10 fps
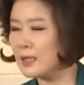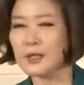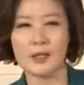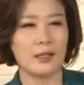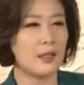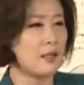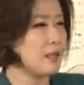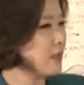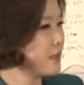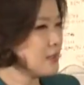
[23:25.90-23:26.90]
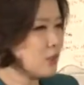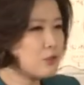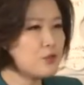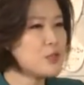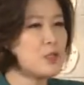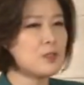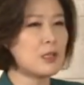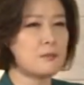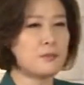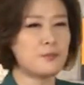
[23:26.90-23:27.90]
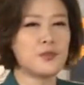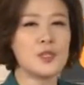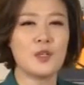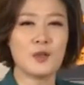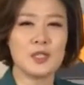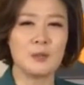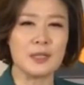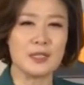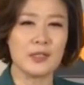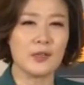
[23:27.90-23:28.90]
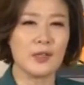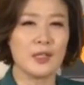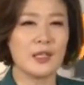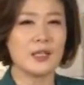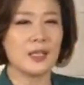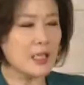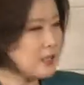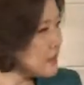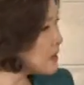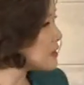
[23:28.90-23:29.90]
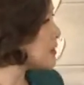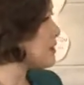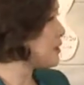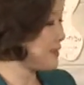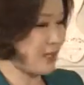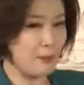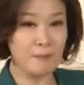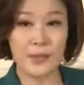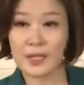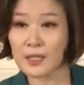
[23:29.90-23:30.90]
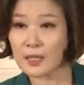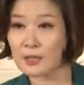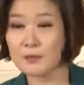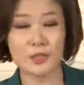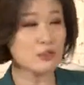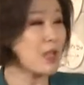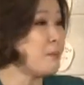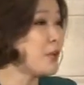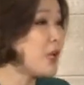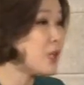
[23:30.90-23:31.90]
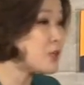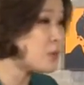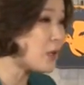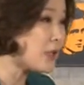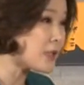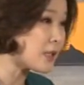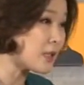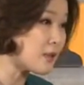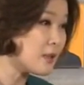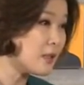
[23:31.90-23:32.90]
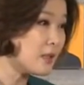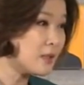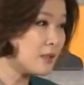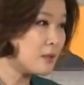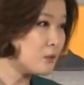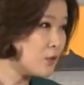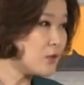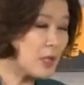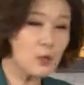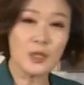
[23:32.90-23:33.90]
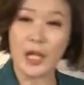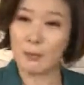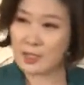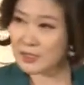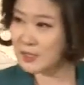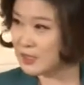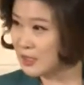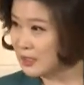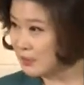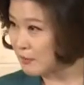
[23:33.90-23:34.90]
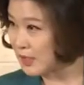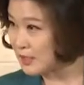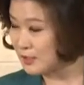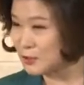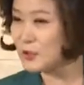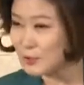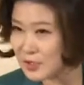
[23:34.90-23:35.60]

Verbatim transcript: 어. 자꾸 수식어 붙이려고 하지 마세요. 있는 그대로 담백하게 음식도 담백한 게 좋은 거 아닌가요? 물론 때로는 MSG의 그런 맛이 그리울 때도